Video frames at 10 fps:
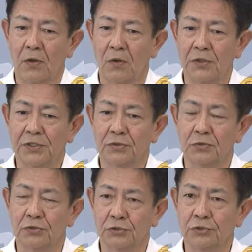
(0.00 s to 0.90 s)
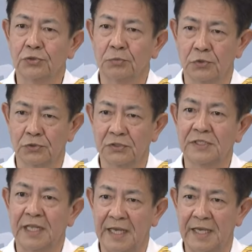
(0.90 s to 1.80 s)
一刻の猶予も許
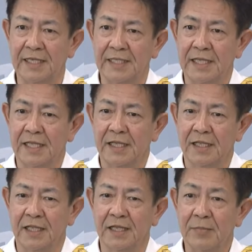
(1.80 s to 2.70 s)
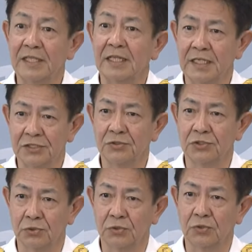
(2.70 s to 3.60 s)
さないえ待ったなしの
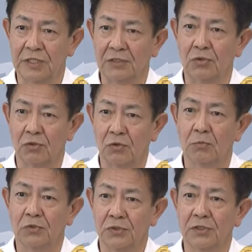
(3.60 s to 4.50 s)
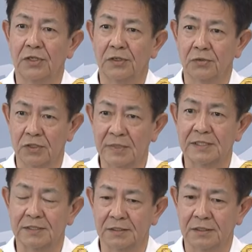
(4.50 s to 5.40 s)
状況だと思っておりま
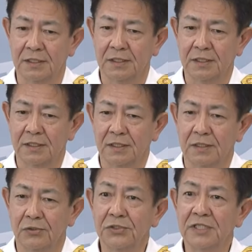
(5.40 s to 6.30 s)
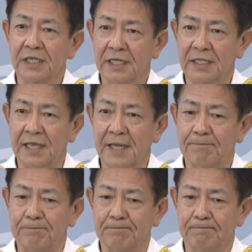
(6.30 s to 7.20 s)
す。こういった中で、
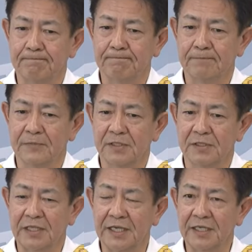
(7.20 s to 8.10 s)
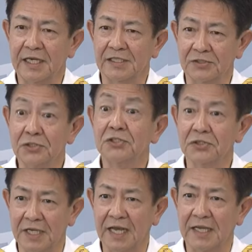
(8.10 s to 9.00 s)
隊員が一人一
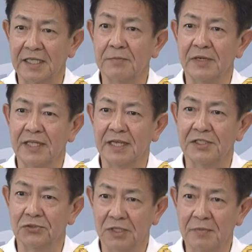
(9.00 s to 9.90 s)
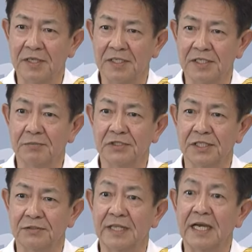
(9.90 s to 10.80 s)
人が現場で一生懸命に勤務し
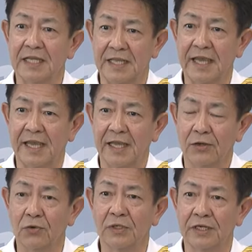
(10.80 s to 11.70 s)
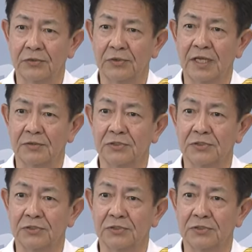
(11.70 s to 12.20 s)
ている中で、今回のような不